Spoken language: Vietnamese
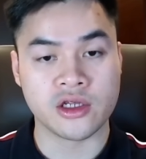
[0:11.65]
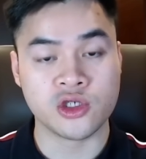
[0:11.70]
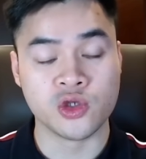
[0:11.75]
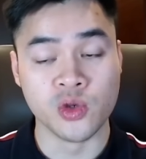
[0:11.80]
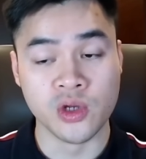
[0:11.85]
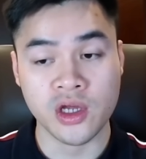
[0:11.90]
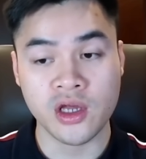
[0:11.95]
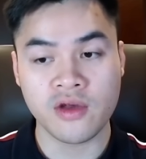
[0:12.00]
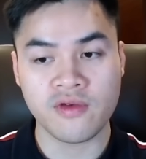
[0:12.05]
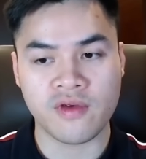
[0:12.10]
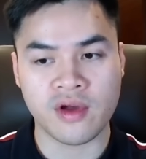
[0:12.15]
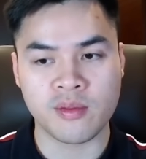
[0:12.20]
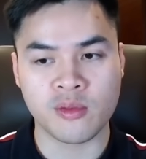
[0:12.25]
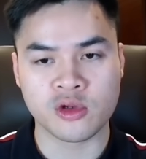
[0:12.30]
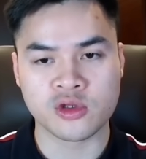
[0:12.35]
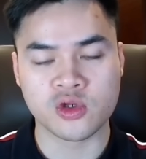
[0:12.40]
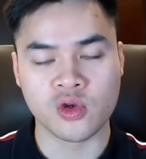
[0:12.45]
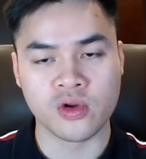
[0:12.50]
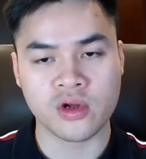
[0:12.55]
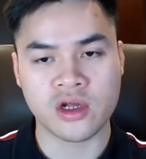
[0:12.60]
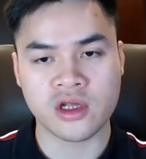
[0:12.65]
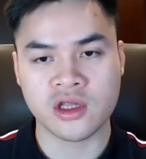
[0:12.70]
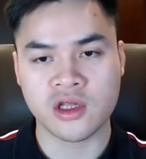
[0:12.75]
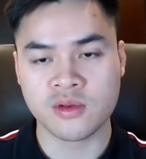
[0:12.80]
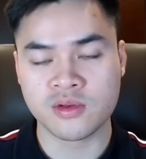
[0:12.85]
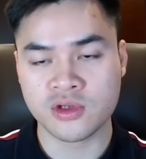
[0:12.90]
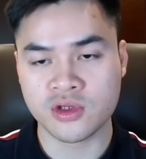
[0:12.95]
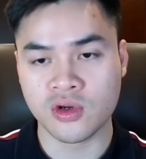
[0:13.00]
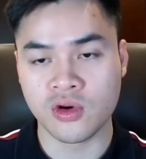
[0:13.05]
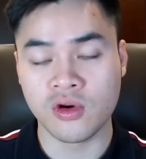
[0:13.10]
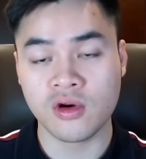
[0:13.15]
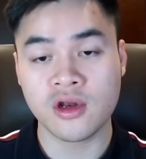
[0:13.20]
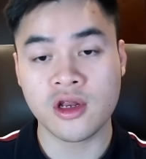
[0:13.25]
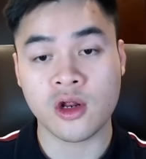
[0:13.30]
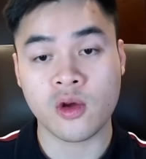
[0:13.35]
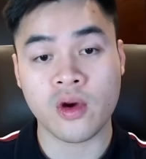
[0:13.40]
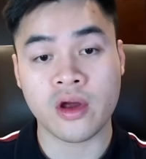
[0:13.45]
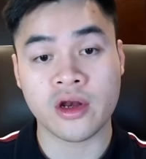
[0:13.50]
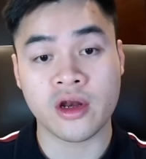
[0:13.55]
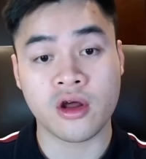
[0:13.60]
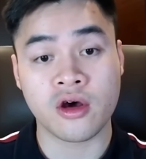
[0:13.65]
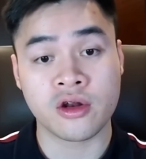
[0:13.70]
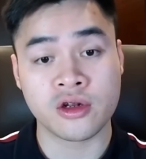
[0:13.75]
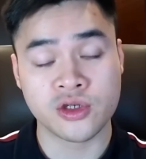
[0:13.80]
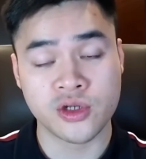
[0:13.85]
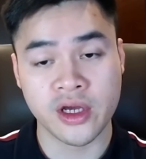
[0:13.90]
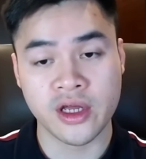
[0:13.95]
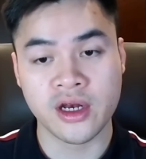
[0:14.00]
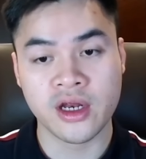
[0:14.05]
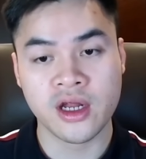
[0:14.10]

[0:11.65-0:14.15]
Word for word: chú ý và một số những cái thông số liên quan on trend